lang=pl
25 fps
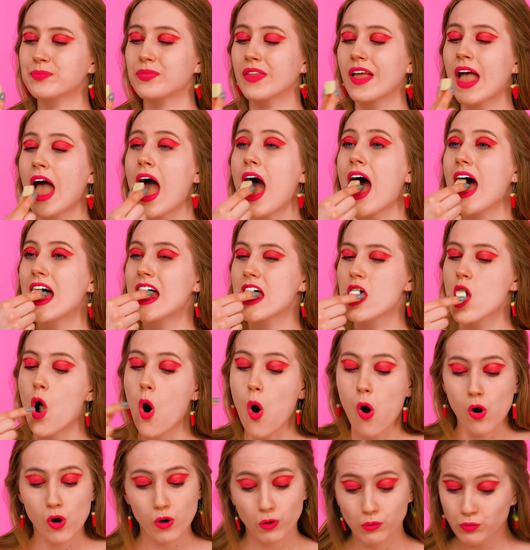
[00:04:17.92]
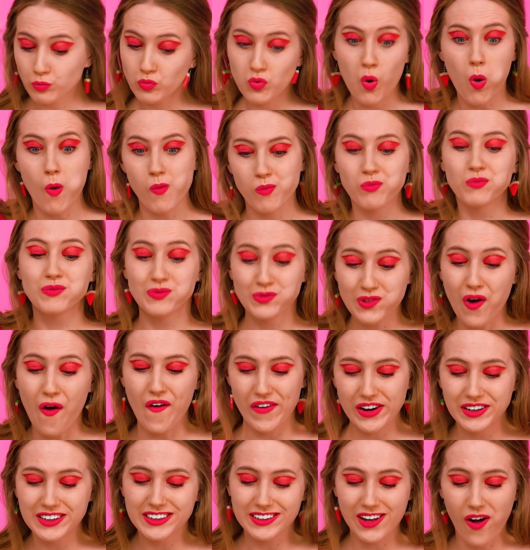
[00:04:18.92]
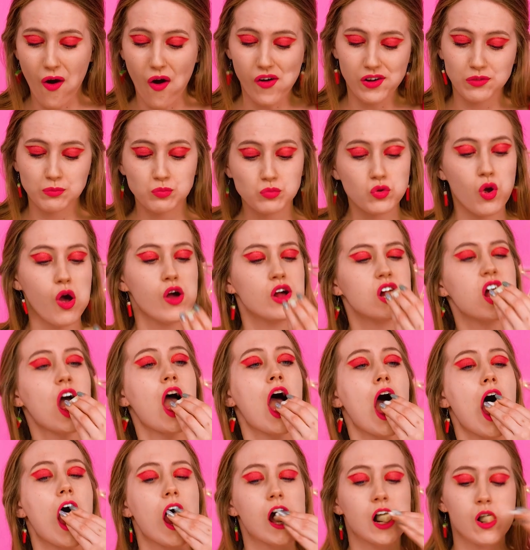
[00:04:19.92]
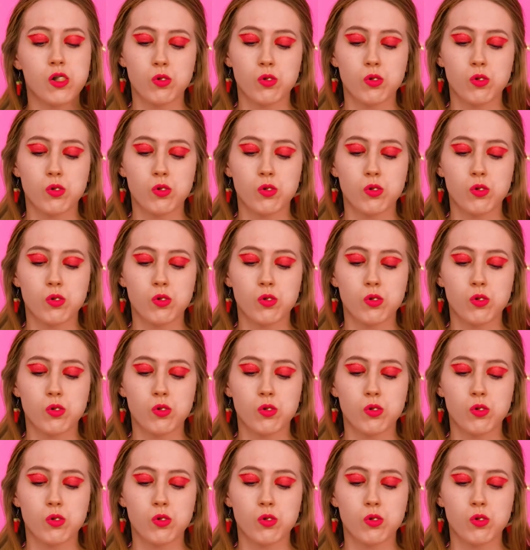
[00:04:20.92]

Takie to miękkie, super. Nigdzie mi się